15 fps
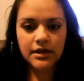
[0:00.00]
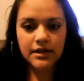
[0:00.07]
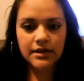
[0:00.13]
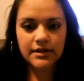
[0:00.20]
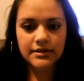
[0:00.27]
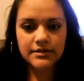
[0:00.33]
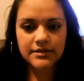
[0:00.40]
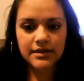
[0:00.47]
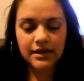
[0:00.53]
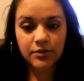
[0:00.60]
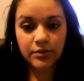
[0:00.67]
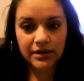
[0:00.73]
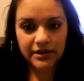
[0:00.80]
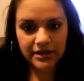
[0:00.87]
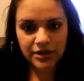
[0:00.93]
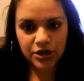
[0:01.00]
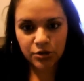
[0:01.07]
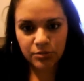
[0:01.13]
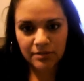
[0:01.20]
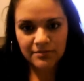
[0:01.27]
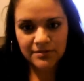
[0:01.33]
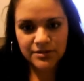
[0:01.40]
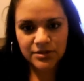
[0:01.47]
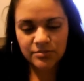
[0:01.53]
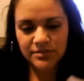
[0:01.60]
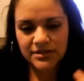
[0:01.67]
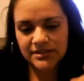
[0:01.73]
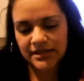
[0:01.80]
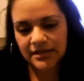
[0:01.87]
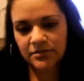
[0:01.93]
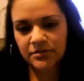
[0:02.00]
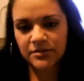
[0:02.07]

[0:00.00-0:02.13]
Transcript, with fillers: Este, al igual que yo, vamos comenzando,